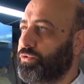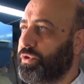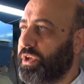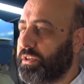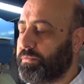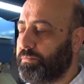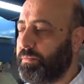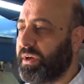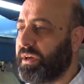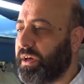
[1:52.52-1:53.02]

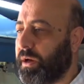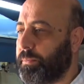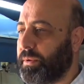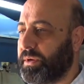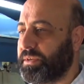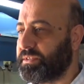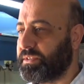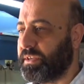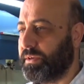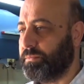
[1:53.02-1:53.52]
üretme
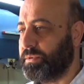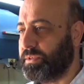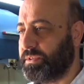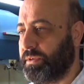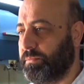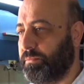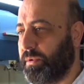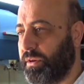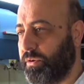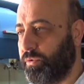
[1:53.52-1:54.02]

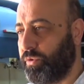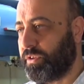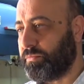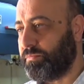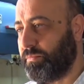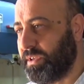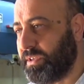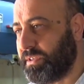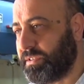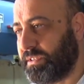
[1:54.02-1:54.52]
kapasitemizi, mal
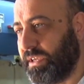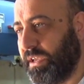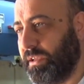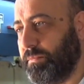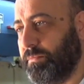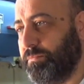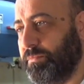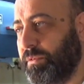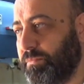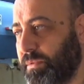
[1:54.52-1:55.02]
üretme
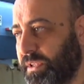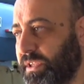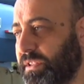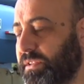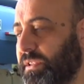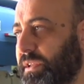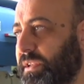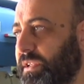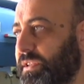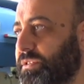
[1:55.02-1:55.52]
şey
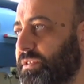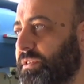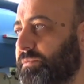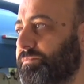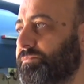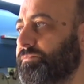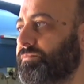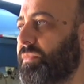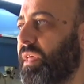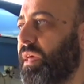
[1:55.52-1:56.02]
bilmedikleri için
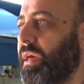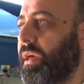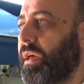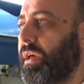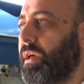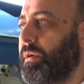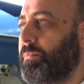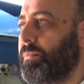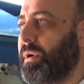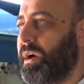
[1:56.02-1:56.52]

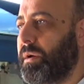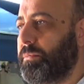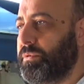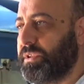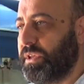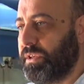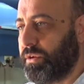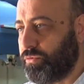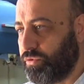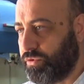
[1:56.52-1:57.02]
e, bayağı bir
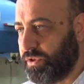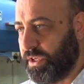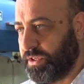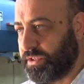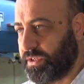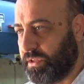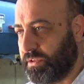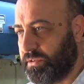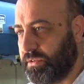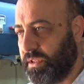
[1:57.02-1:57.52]
tereddüt
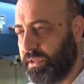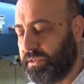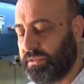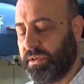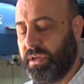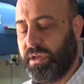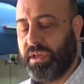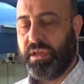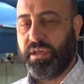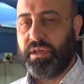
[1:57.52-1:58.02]
yaşadılar.
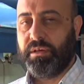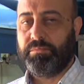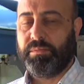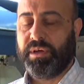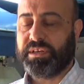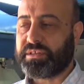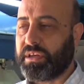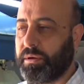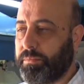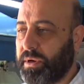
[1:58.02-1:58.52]

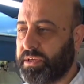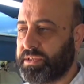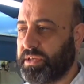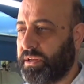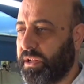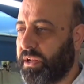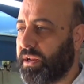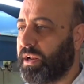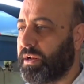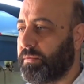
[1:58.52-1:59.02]
Başka
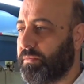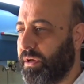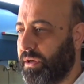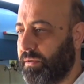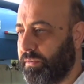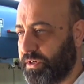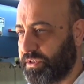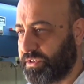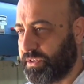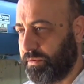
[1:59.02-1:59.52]
pazarlar
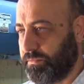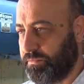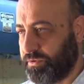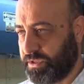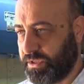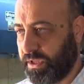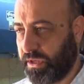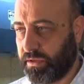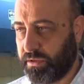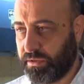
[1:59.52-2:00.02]
aramaya
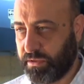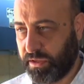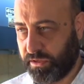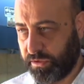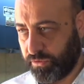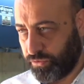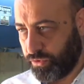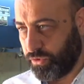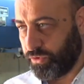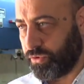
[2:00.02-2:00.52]
başlamışlar.
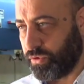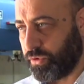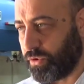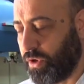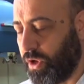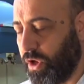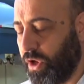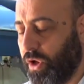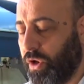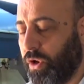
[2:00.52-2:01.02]
Bunları duyduk.
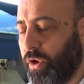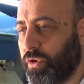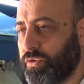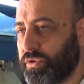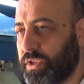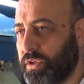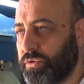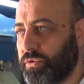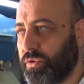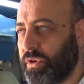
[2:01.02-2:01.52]

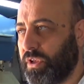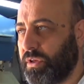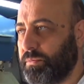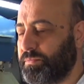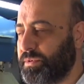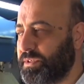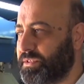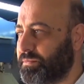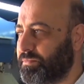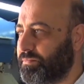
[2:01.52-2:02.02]
Ondan dolayı
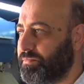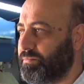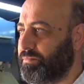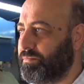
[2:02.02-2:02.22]
biz